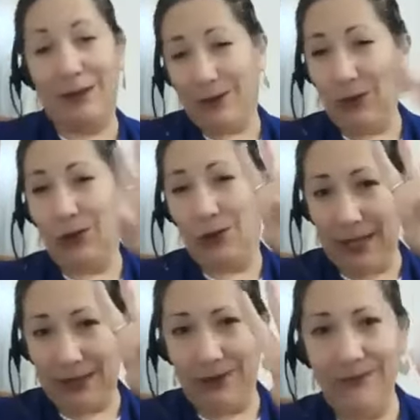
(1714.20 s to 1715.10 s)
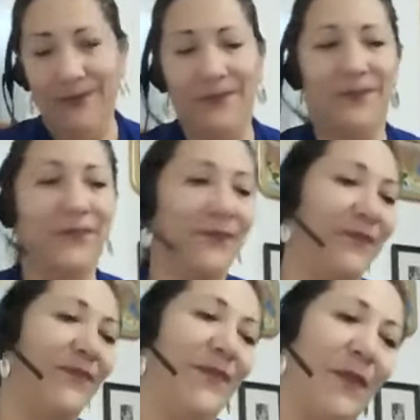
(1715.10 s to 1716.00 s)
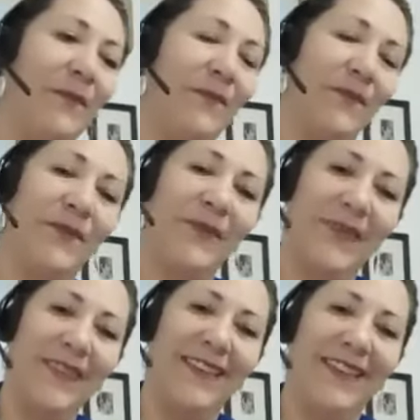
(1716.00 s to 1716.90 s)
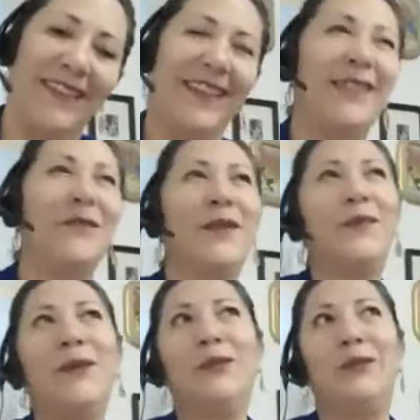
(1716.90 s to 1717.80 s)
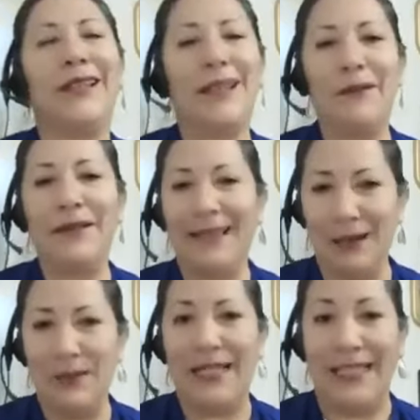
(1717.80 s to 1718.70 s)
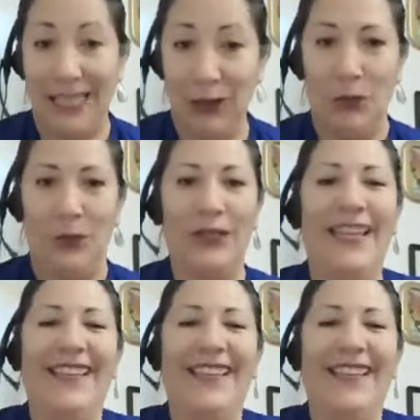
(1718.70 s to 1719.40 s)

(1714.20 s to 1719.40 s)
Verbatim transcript: son cuatro, ¿no? Que además me gustaría aventarme el quinto, porque